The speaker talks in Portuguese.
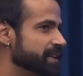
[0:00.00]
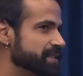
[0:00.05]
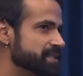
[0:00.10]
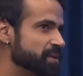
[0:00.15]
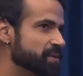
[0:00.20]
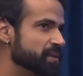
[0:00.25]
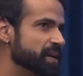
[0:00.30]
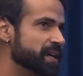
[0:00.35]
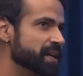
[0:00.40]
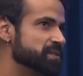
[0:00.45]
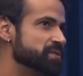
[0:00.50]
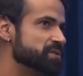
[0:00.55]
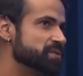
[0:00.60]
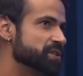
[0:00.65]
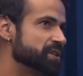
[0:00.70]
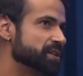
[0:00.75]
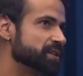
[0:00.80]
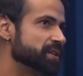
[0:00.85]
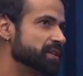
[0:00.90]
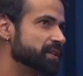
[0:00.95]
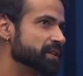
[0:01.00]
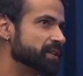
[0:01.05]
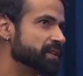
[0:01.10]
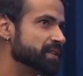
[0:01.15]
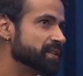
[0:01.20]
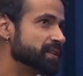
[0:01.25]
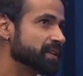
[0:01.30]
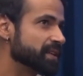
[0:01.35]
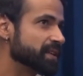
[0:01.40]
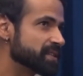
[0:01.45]
São casos de
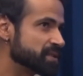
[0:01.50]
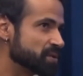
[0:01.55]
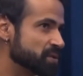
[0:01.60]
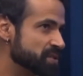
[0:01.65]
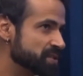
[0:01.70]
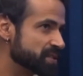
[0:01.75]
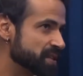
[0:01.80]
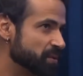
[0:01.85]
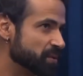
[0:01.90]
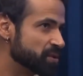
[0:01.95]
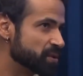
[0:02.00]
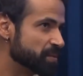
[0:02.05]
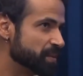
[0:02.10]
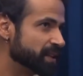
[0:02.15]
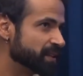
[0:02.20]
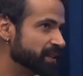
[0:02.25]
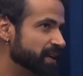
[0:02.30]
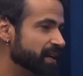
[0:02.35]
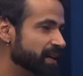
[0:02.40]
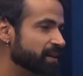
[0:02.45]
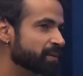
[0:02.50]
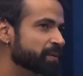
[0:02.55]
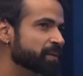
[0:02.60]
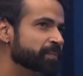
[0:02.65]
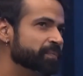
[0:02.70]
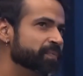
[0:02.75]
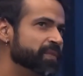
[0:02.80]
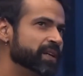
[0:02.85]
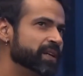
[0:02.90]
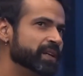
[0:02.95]
questões de saúde mental,
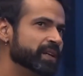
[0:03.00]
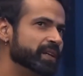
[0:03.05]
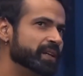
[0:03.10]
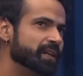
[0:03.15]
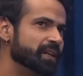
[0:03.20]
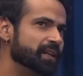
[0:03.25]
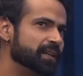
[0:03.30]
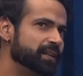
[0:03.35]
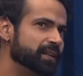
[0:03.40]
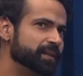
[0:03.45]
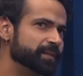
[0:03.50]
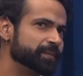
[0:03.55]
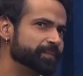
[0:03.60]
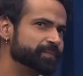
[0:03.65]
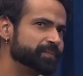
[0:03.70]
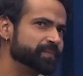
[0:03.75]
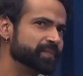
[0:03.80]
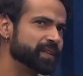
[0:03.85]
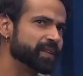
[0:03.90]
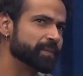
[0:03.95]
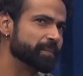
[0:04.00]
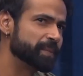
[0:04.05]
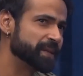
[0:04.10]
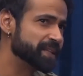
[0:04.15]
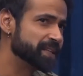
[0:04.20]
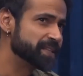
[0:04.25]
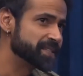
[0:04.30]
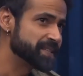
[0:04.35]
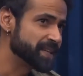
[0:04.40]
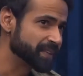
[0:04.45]
um,
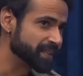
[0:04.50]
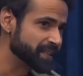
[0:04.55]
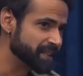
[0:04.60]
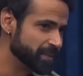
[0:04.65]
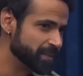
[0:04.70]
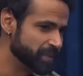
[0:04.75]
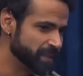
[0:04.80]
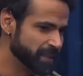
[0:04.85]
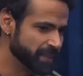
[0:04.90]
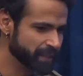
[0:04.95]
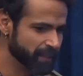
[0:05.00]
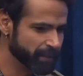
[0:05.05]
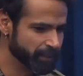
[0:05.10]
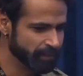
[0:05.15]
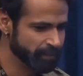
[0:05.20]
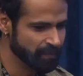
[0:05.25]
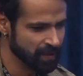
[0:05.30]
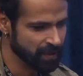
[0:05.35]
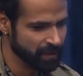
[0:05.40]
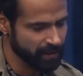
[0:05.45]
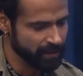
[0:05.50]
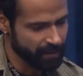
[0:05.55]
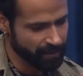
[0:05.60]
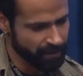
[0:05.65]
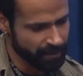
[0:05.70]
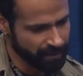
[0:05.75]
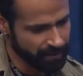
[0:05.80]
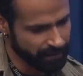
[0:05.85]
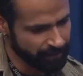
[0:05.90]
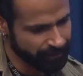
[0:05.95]
dependência química,
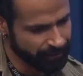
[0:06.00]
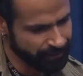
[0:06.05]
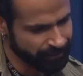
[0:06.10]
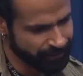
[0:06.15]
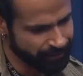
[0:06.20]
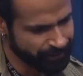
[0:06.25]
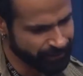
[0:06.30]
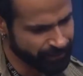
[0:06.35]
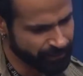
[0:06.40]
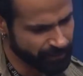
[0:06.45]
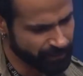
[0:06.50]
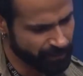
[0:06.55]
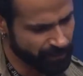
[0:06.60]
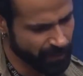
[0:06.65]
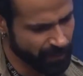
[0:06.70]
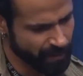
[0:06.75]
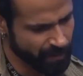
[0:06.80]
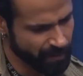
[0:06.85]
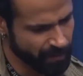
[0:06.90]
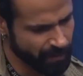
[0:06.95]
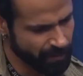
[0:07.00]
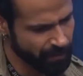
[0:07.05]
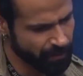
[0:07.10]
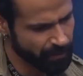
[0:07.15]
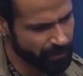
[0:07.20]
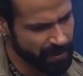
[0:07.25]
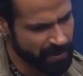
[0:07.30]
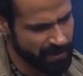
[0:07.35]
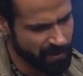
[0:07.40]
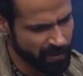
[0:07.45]
um,
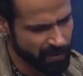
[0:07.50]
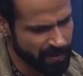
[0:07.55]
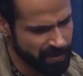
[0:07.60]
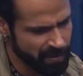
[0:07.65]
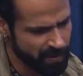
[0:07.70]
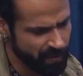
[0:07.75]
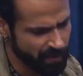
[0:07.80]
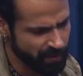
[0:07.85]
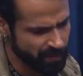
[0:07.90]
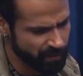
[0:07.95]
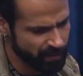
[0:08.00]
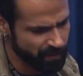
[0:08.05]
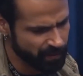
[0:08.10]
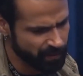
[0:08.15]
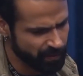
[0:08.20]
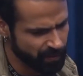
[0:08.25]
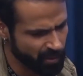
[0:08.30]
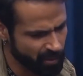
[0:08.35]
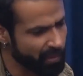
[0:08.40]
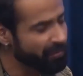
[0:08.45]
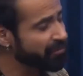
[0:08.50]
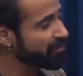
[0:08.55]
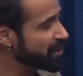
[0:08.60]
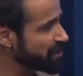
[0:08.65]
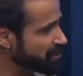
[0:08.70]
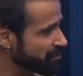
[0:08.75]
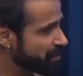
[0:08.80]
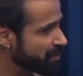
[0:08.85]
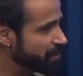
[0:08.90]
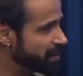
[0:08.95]
pessoas com
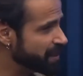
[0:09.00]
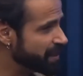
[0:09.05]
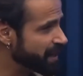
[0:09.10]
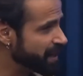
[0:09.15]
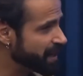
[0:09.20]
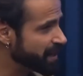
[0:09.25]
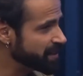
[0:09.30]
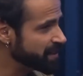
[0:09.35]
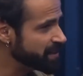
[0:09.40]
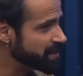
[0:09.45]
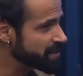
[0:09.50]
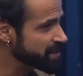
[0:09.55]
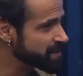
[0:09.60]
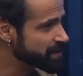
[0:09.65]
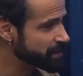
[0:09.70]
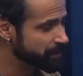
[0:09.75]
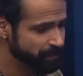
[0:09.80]
conflitos familiares